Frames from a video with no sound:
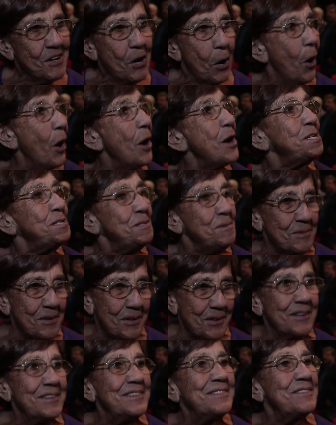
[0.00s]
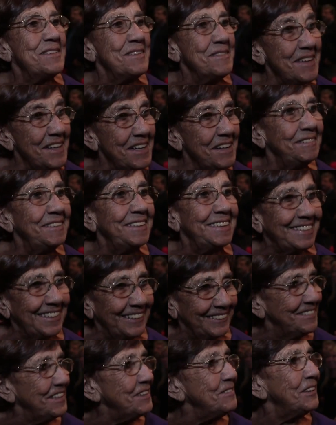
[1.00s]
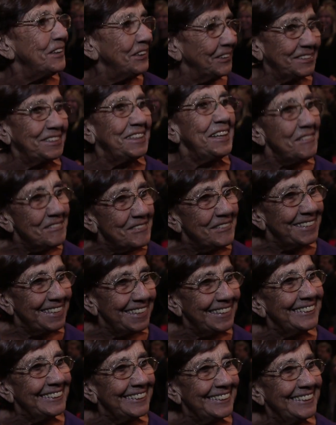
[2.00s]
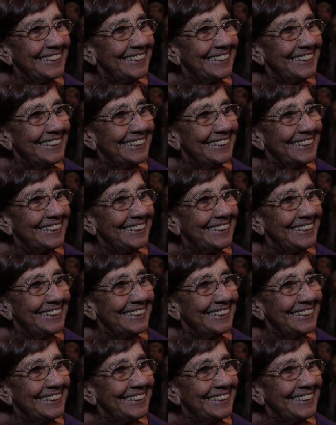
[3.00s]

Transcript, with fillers: Ótimo! Primeira vez que eu vim, mas gostei muito.